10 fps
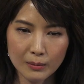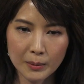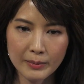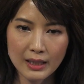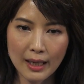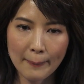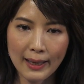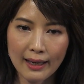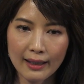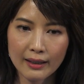我们在
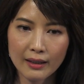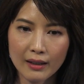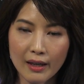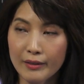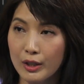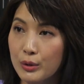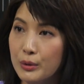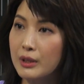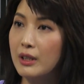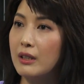拍 Eric k
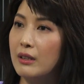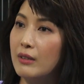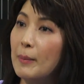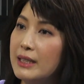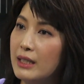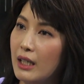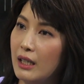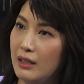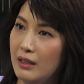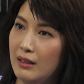o o 的《
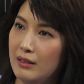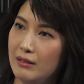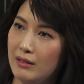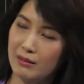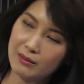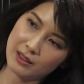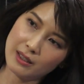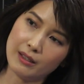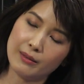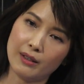Romantic》。然后我
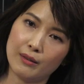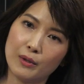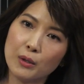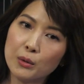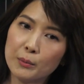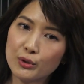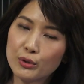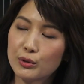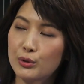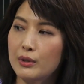是演员，然后我们
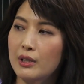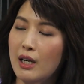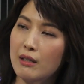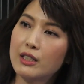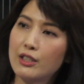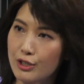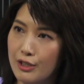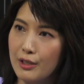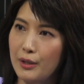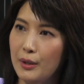就去了高崎
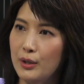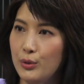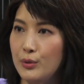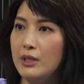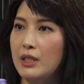士取